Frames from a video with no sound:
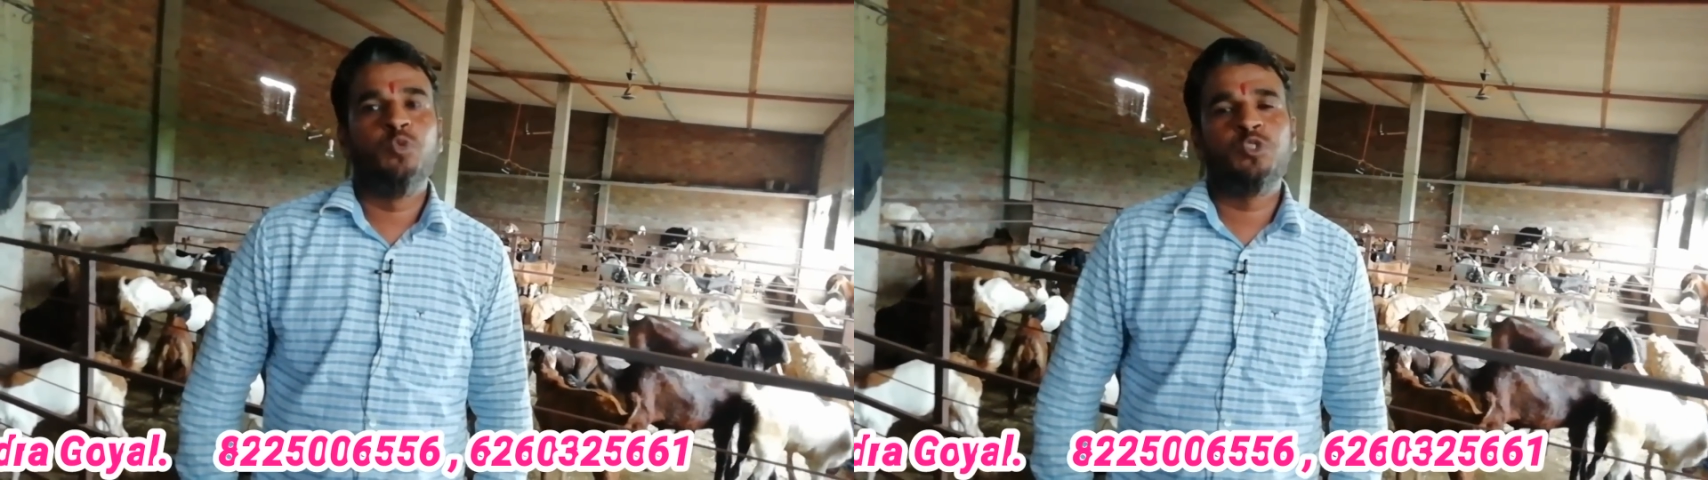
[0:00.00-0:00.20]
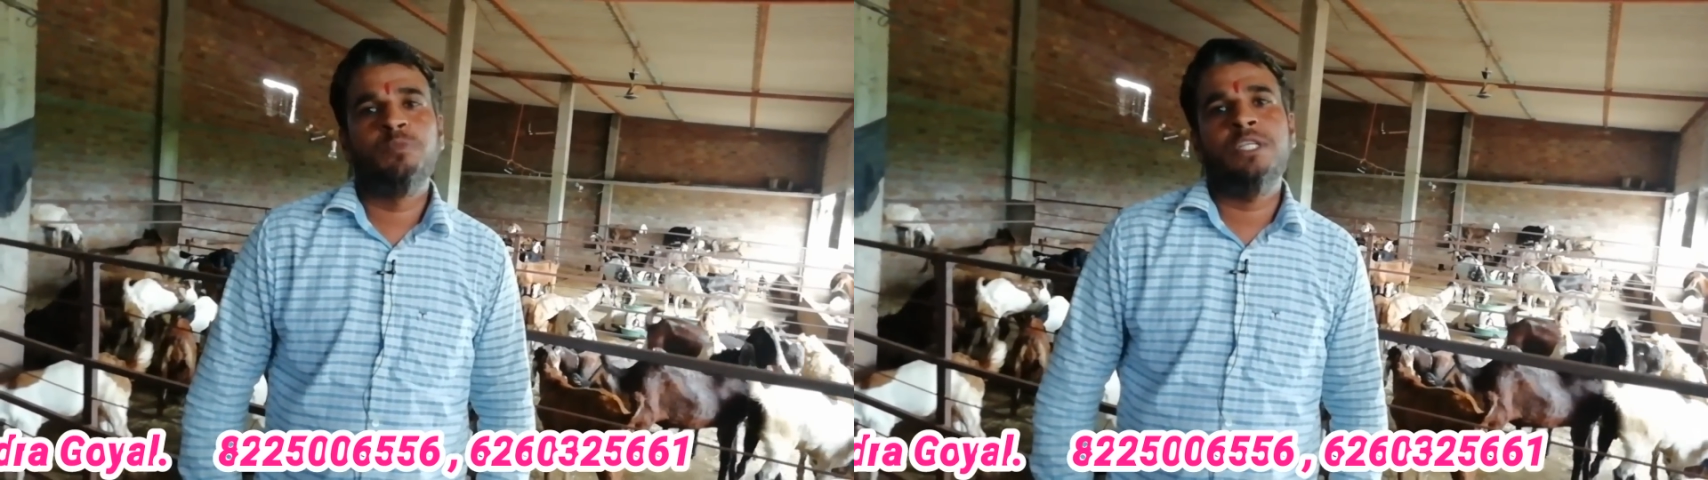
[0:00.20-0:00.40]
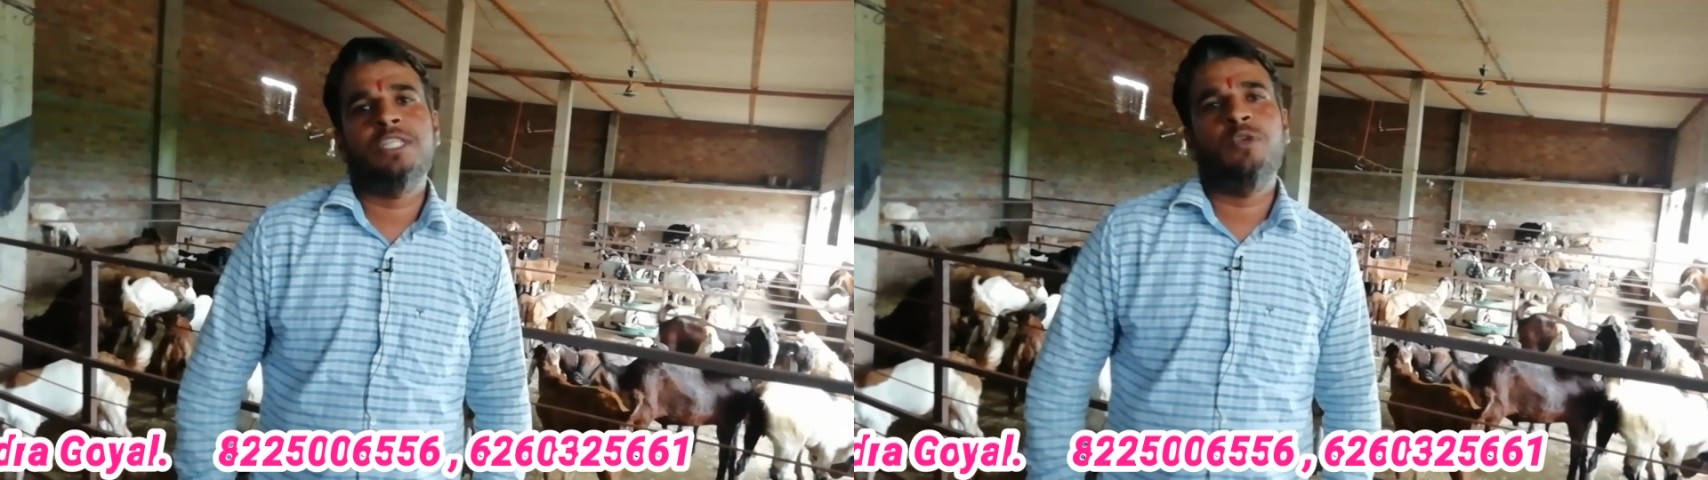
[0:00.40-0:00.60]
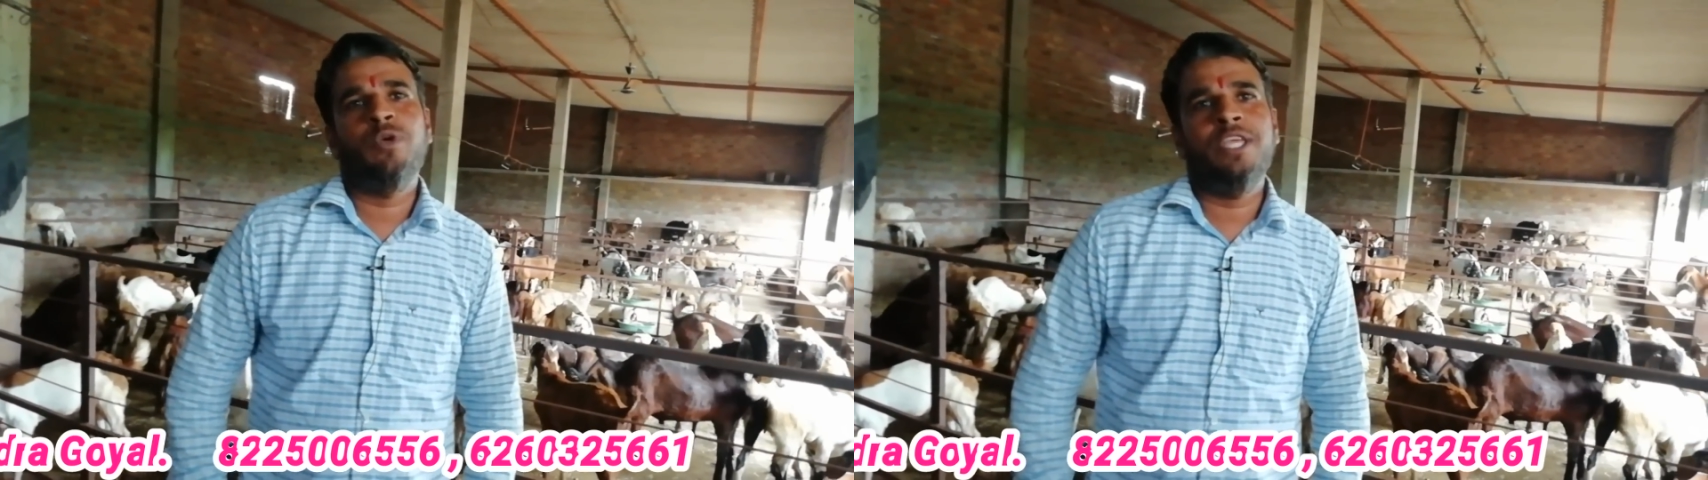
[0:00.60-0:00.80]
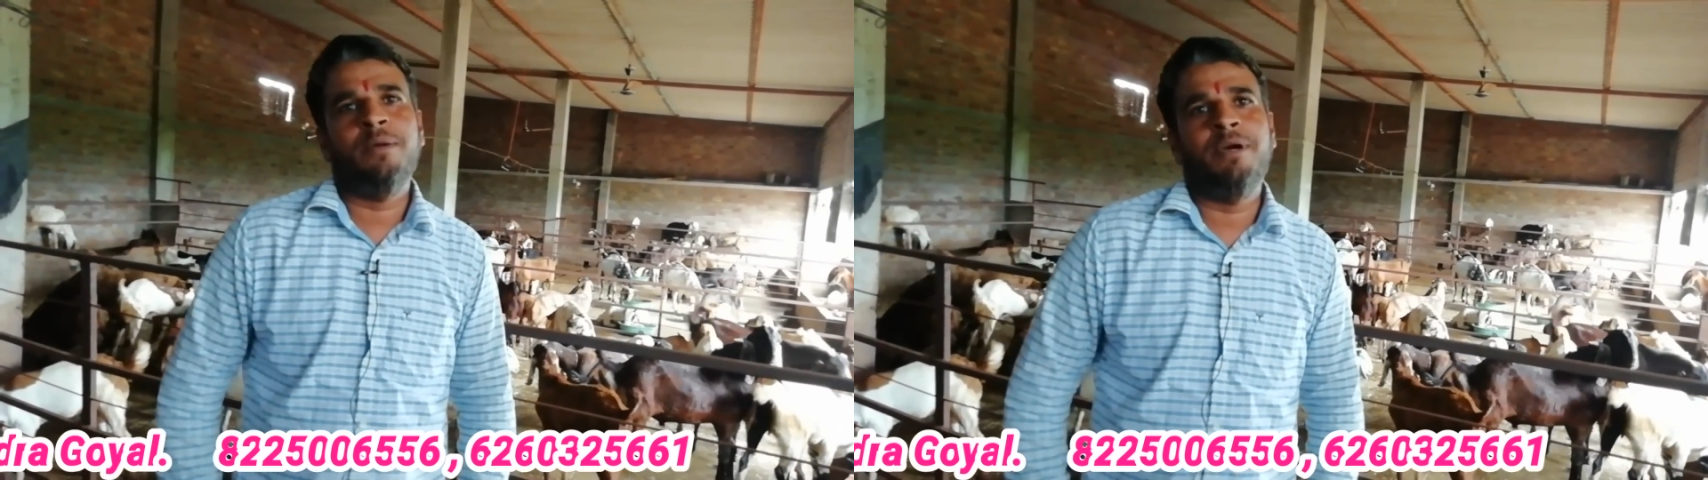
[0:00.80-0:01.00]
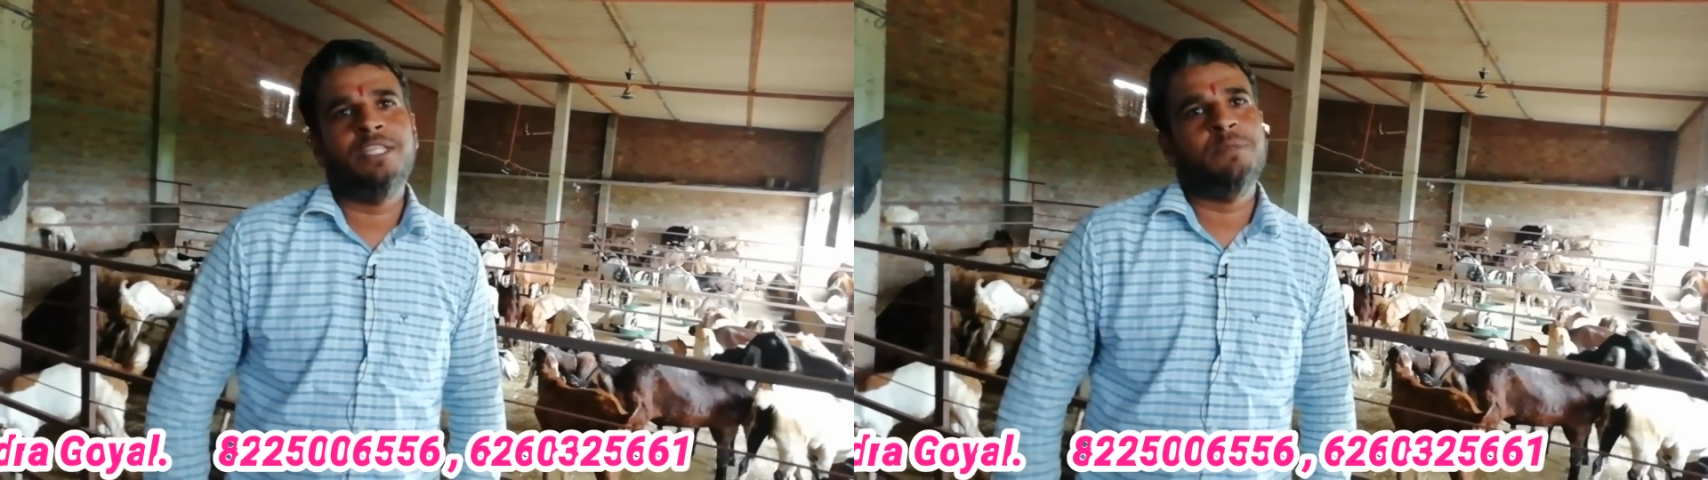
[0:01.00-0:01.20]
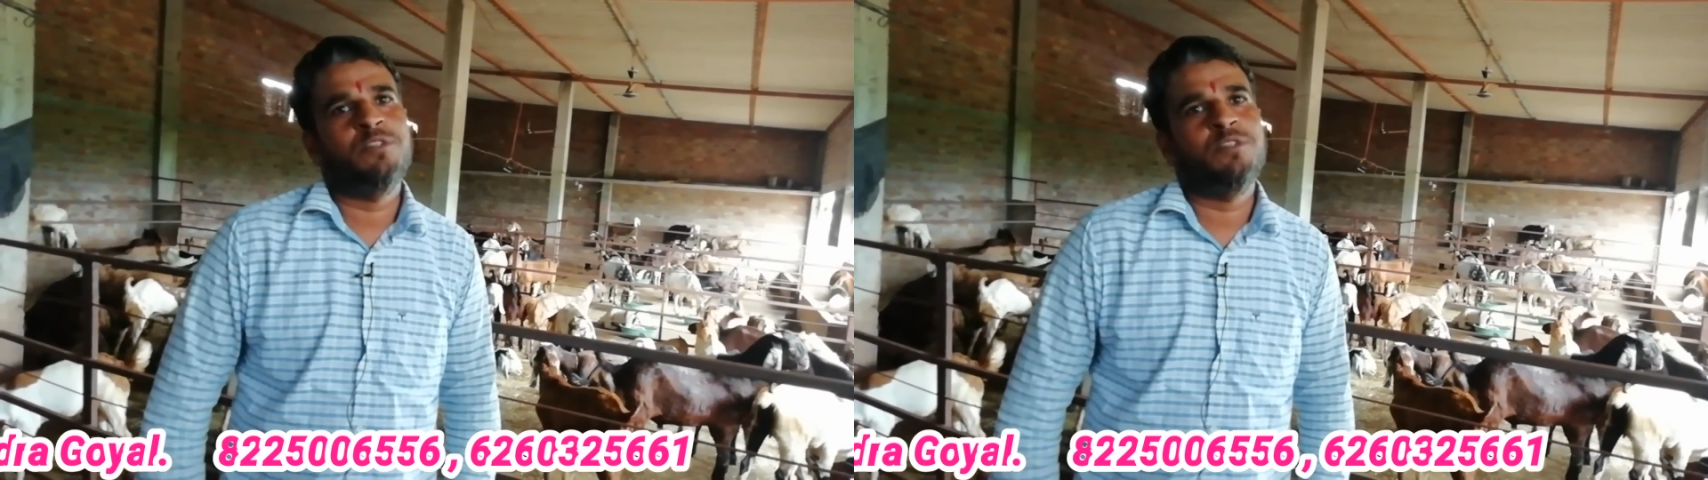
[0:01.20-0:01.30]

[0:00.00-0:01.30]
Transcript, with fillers: उसमें सर वही हमारी